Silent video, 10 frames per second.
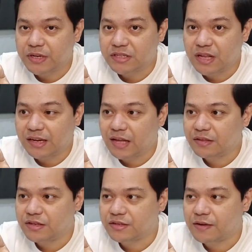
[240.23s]
i-press lang
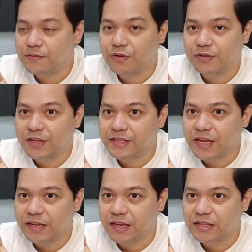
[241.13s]
natin siya for 3
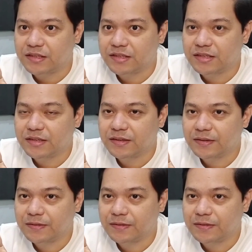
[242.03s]
seconds.